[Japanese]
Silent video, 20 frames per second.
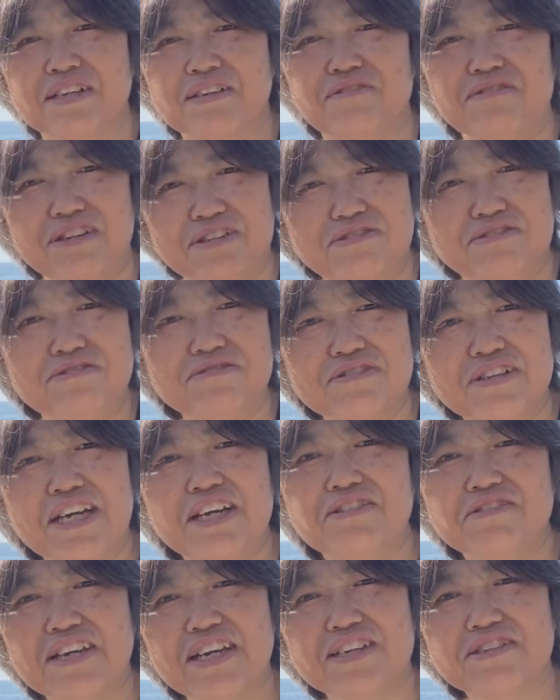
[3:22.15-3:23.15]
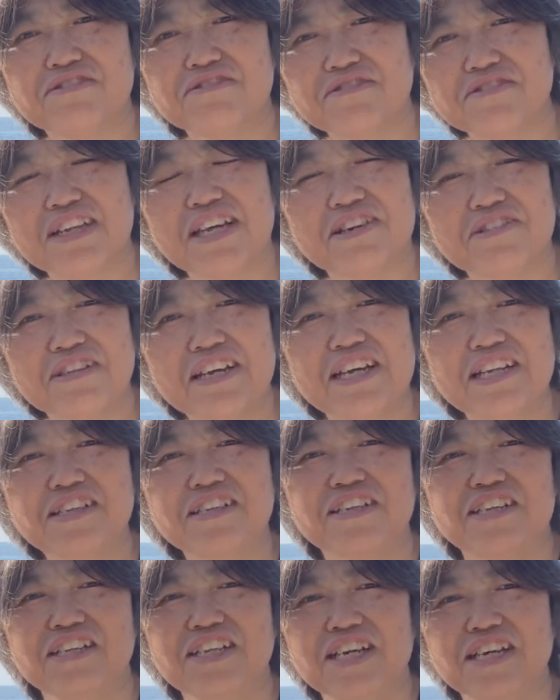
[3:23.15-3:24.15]
これ黒だよね、黒だよねっ
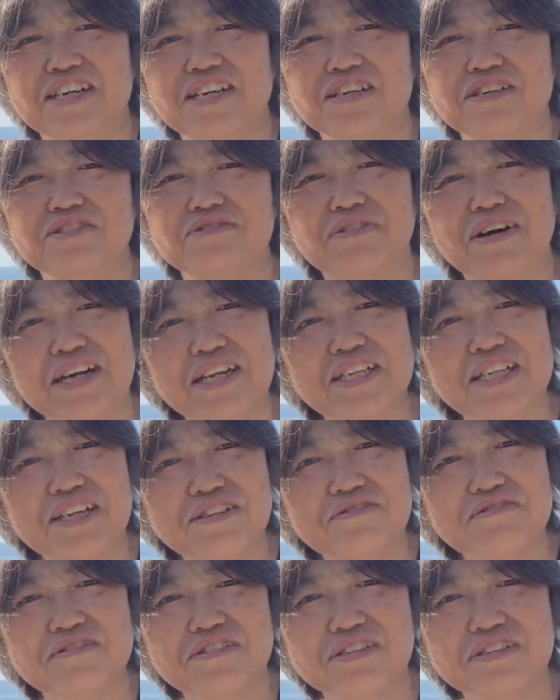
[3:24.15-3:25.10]
てね、言われた